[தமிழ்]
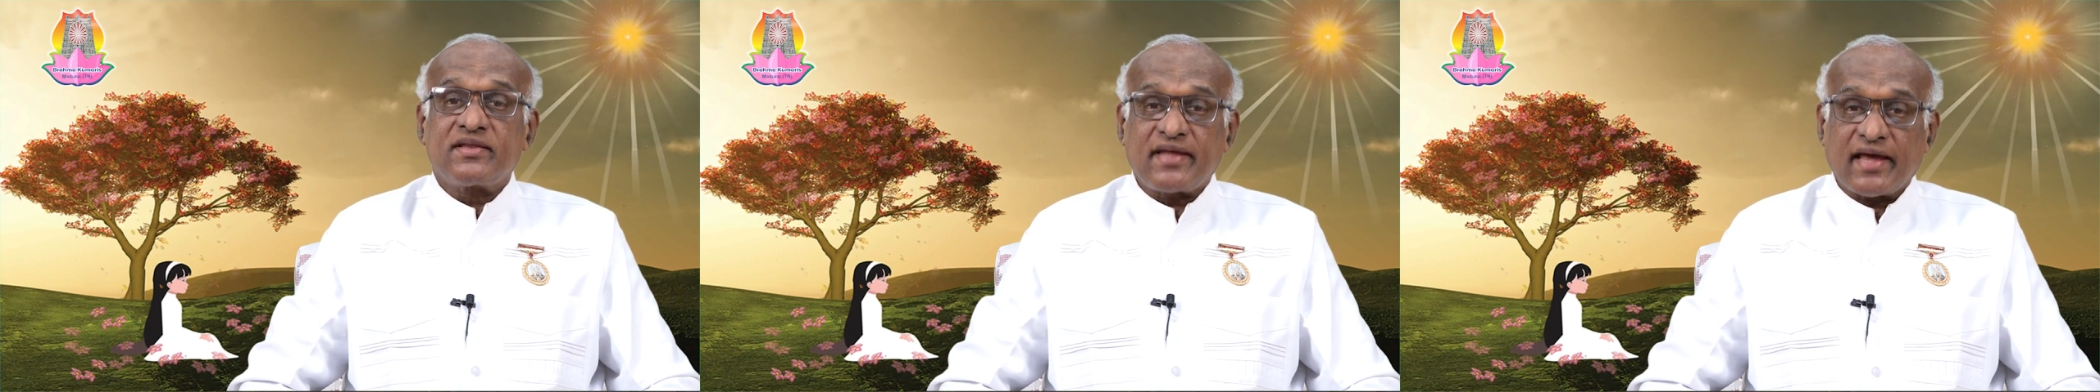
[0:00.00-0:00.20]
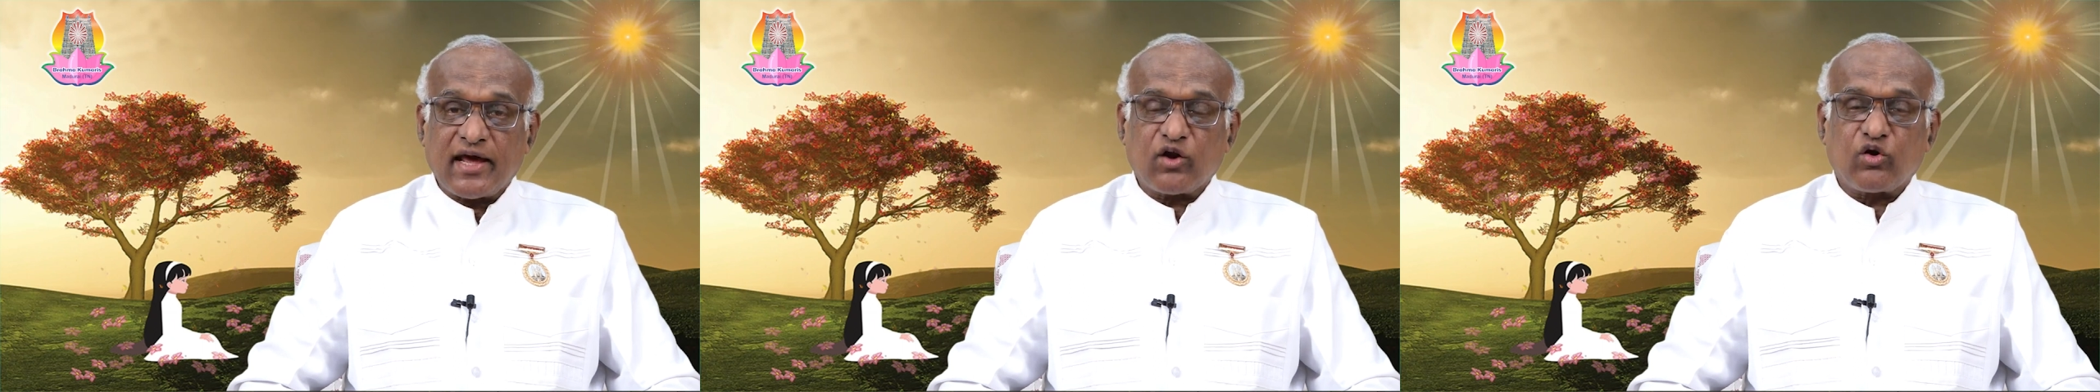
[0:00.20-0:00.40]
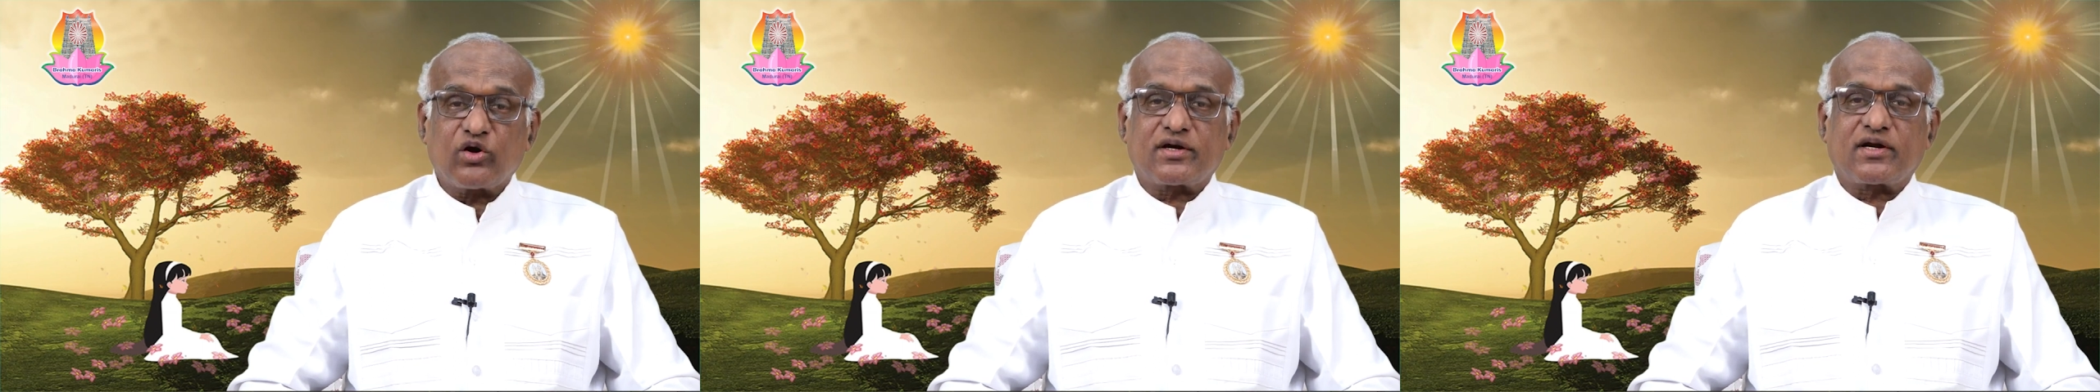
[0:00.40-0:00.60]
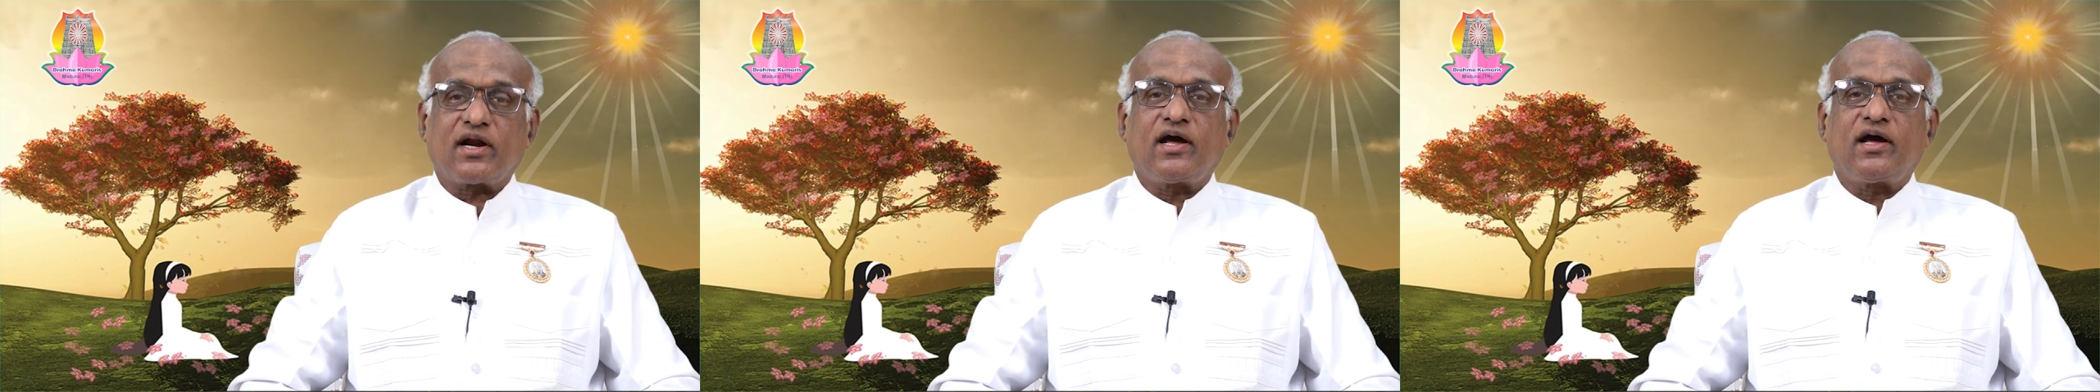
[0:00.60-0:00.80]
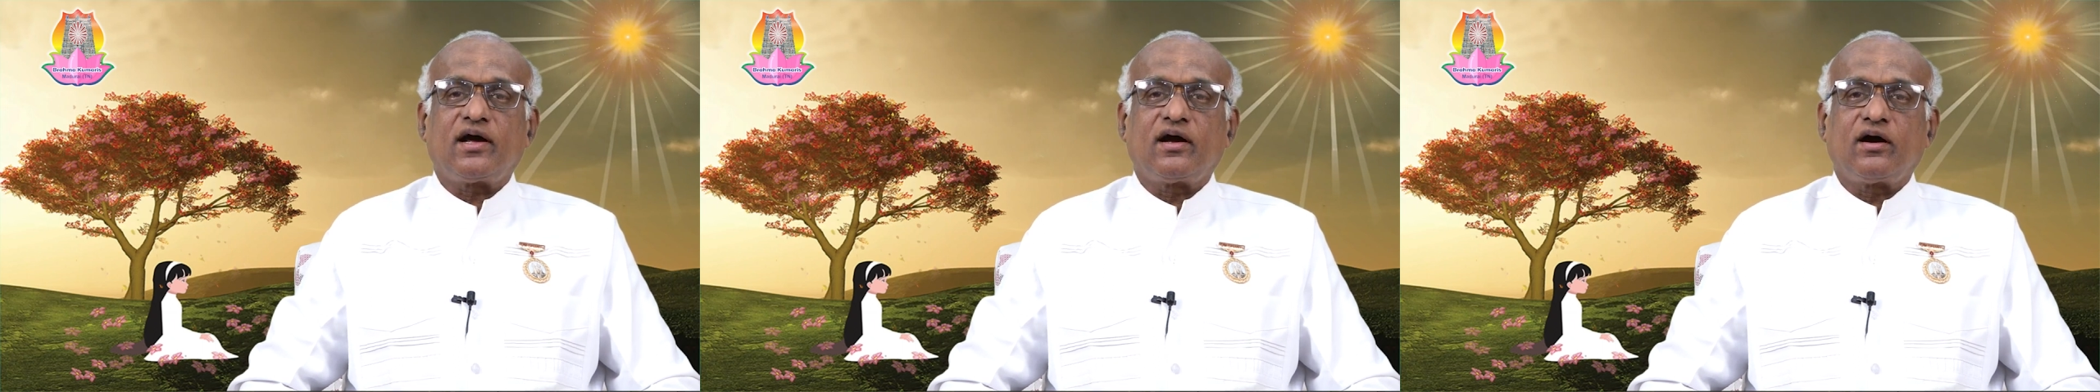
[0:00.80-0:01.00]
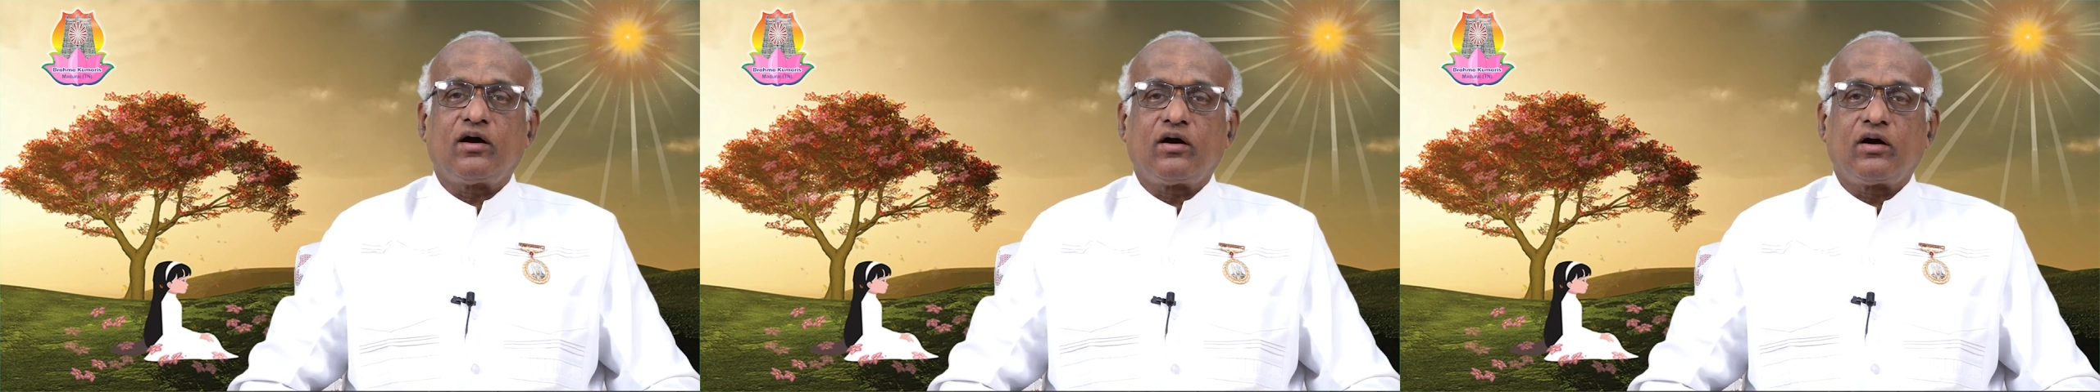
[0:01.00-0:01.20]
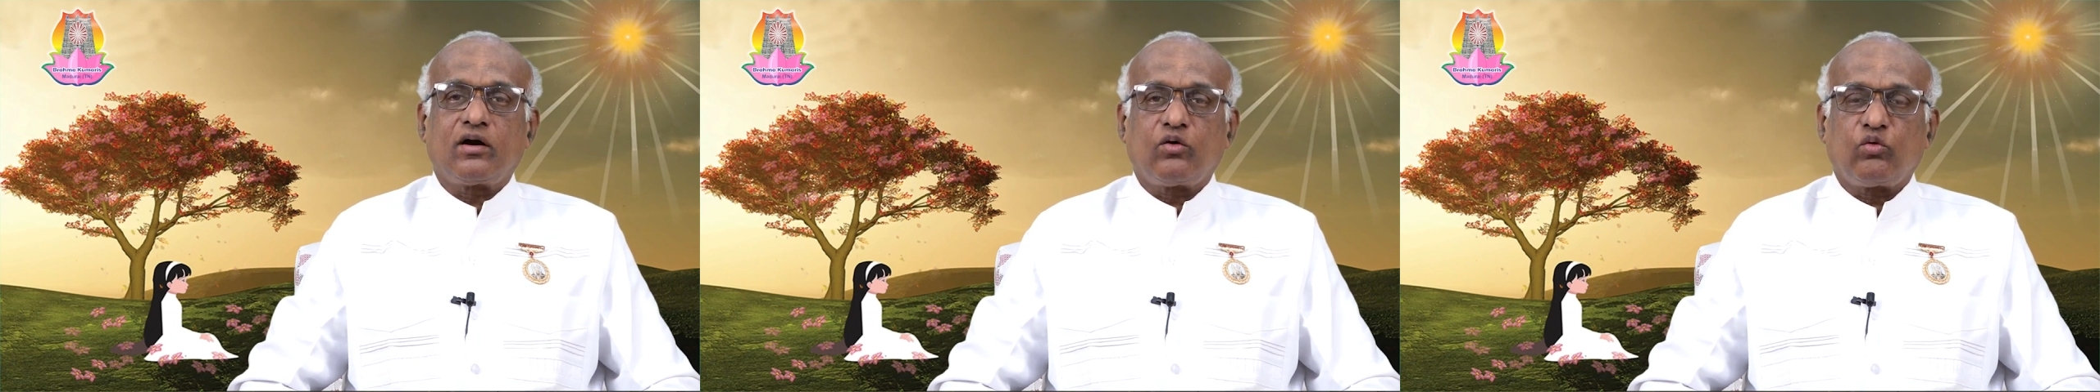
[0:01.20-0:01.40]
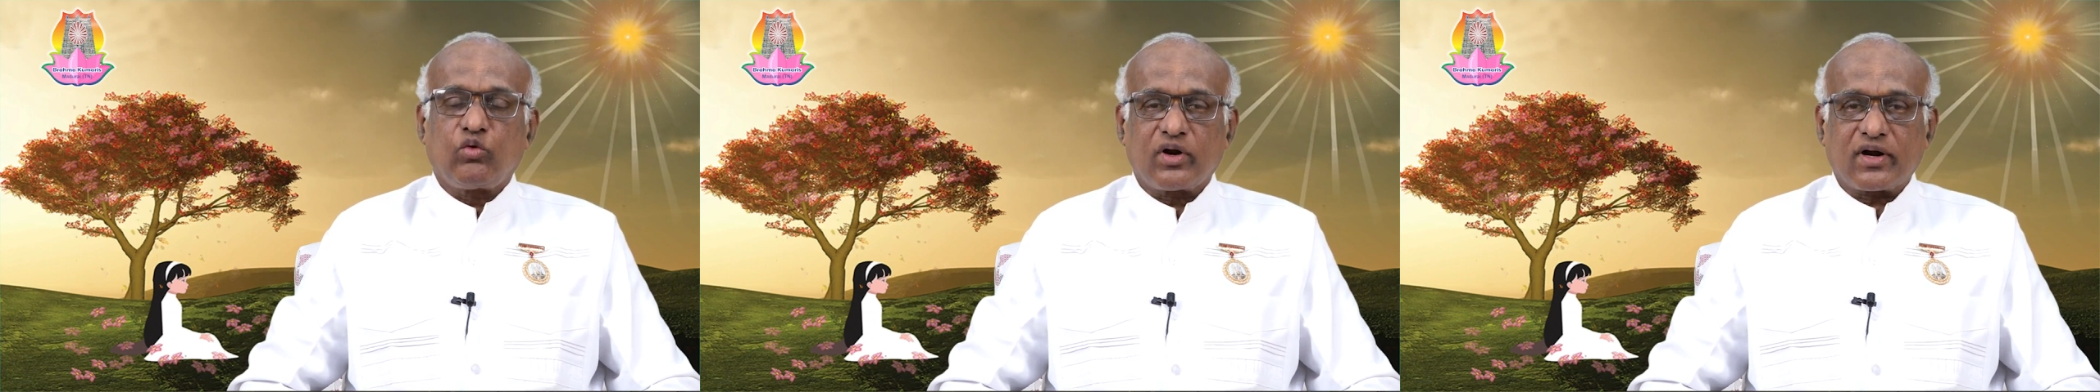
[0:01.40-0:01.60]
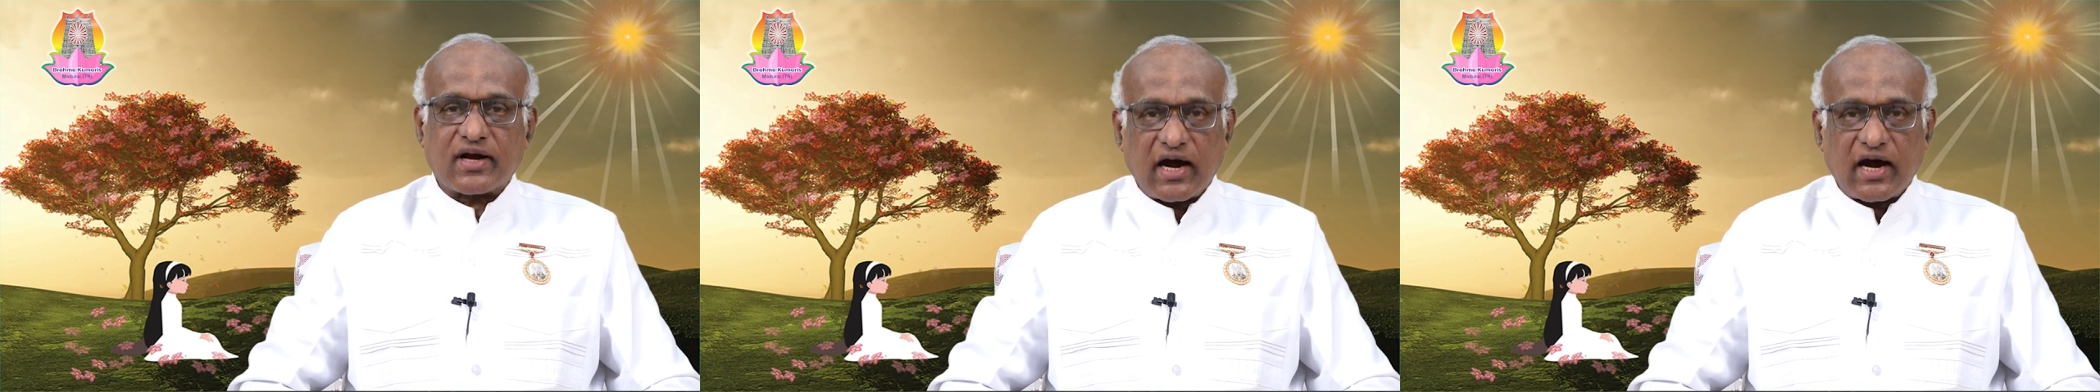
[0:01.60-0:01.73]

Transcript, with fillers: தேரோற்ற ஒரு